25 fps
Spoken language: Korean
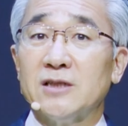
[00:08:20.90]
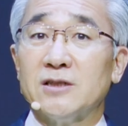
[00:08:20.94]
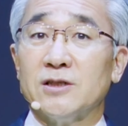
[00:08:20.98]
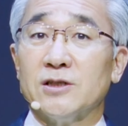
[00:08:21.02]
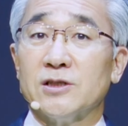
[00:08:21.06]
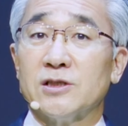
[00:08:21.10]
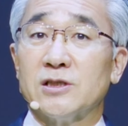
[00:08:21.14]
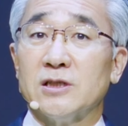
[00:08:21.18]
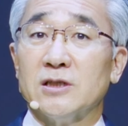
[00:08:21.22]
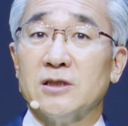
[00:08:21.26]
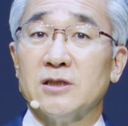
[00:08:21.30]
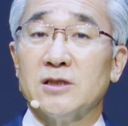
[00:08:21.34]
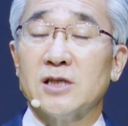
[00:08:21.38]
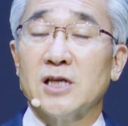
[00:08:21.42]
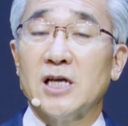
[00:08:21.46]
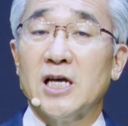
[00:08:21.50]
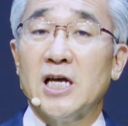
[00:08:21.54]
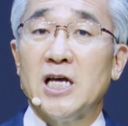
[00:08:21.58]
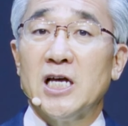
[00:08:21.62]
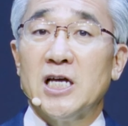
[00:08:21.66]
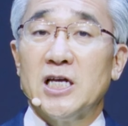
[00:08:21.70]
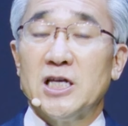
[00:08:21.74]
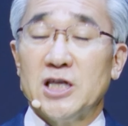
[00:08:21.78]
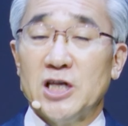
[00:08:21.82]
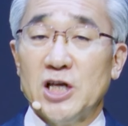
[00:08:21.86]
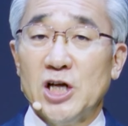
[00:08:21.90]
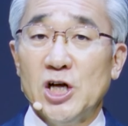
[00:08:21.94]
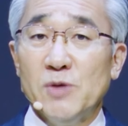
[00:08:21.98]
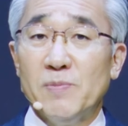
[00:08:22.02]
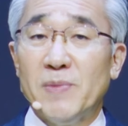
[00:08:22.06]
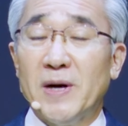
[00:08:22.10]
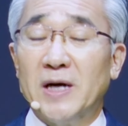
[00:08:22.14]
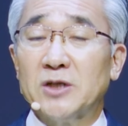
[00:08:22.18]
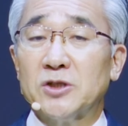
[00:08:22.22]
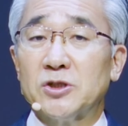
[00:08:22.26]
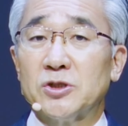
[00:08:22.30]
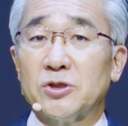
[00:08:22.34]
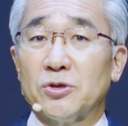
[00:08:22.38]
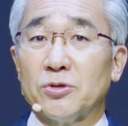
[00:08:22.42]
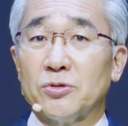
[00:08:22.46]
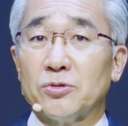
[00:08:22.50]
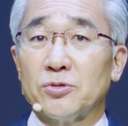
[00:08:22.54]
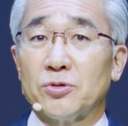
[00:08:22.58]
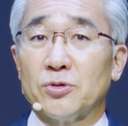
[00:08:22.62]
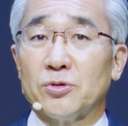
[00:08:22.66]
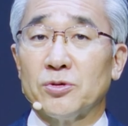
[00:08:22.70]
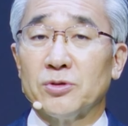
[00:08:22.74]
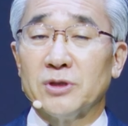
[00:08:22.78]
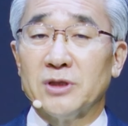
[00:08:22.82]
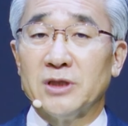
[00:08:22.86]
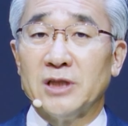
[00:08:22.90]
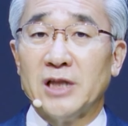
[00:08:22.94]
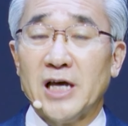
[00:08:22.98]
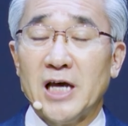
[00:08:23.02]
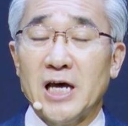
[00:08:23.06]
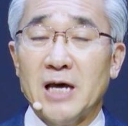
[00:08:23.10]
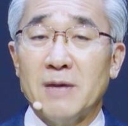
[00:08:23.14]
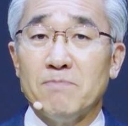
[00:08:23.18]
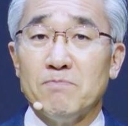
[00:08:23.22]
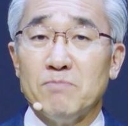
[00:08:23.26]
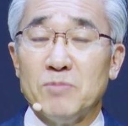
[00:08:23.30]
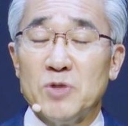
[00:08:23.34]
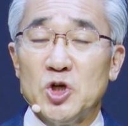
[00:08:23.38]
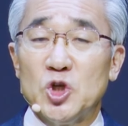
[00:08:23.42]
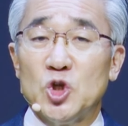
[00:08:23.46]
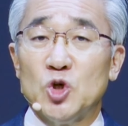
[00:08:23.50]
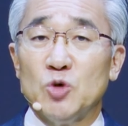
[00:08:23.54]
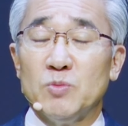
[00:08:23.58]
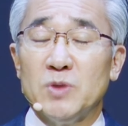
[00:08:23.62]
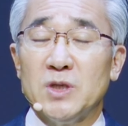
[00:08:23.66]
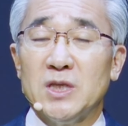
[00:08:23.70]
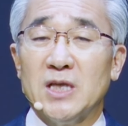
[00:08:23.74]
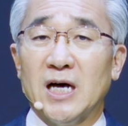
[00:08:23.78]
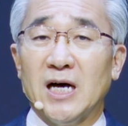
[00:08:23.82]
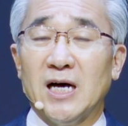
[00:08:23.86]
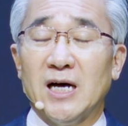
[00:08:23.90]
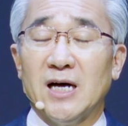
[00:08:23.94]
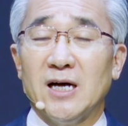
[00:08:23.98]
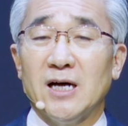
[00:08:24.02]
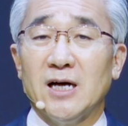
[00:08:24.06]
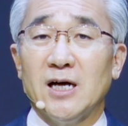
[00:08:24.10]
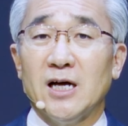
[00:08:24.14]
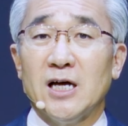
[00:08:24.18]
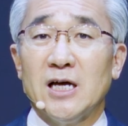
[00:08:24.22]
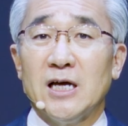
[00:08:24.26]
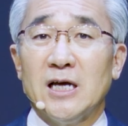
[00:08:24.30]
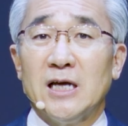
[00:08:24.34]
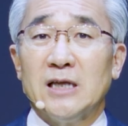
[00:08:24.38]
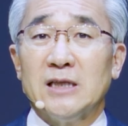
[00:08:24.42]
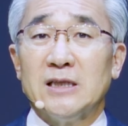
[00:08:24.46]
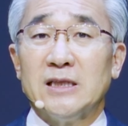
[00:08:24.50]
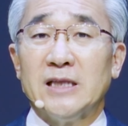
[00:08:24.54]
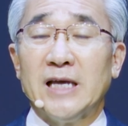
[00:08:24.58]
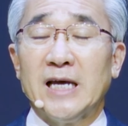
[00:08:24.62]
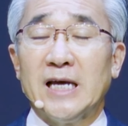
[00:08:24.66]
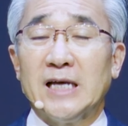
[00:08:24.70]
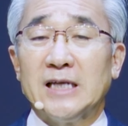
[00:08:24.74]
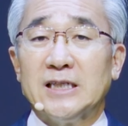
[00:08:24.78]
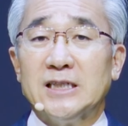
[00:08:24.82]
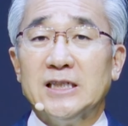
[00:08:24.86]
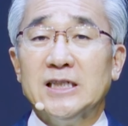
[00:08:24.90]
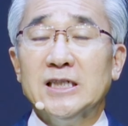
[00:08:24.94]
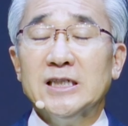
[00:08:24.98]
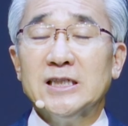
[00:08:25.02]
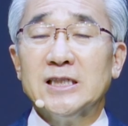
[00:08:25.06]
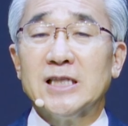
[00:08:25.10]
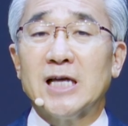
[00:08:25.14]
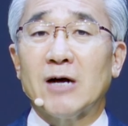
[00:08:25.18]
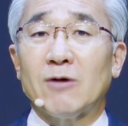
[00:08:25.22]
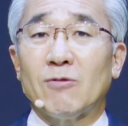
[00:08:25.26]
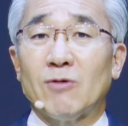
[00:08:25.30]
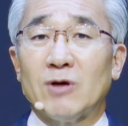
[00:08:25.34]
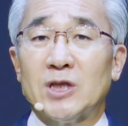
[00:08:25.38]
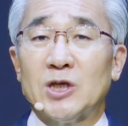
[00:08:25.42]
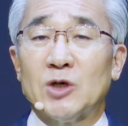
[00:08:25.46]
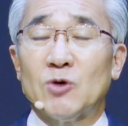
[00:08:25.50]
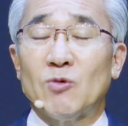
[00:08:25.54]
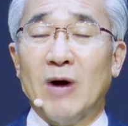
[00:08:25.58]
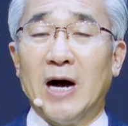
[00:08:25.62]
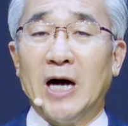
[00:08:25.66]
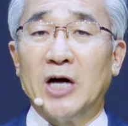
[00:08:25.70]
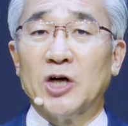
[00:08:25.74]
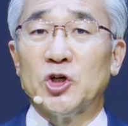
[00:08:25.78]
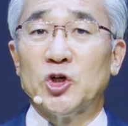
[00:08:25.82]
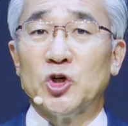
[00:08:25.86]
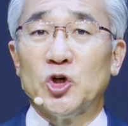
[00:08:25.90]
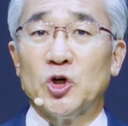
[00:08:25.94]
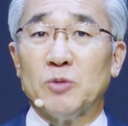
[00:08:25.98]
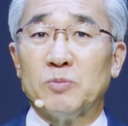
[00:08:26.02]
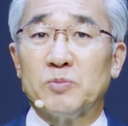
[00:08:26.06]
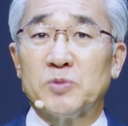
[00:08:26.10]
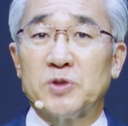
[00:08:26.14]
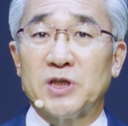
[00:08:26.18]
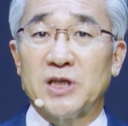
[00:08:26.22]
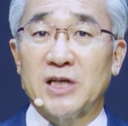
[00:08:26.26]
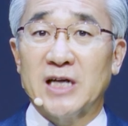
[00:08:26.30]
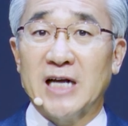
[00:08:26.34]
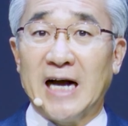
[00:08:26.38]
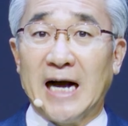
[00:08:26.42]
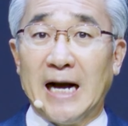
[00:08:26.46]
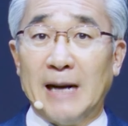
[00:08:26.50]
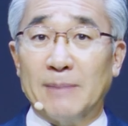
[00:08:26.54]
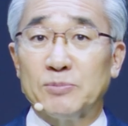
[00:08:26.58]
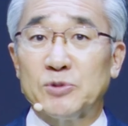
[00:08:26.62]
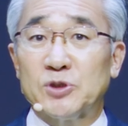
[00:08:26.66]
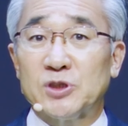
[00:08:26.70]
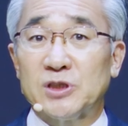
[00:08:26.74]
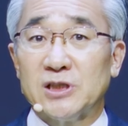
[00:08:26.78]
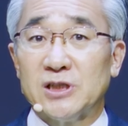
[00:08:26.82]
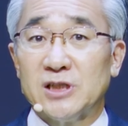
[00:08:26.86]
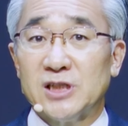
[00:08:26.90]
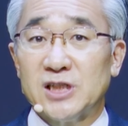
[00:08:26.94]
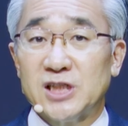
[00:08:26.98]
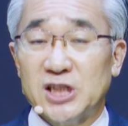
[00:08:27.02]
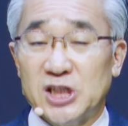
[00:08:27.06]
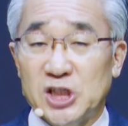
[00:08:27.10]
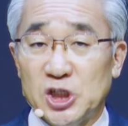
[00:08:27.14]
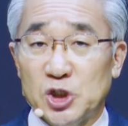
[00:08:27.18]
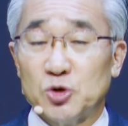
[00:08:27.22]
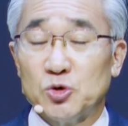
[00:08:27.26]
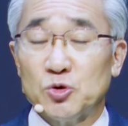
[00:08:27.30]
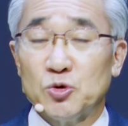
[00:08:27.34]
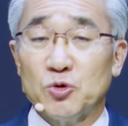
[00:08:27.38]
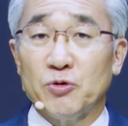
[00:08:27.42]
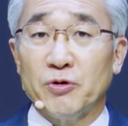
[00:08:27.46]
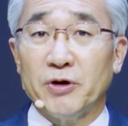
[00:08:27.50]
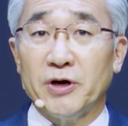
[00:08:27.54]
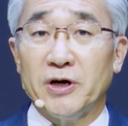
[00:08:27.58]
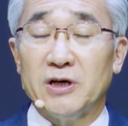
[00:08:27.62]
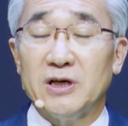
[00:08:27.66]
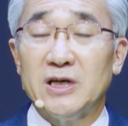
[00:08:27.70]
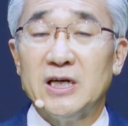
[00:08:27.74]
것은 일방적으로 내 믿음이나 내 응답과는 관계없이 값을 치른 거예요.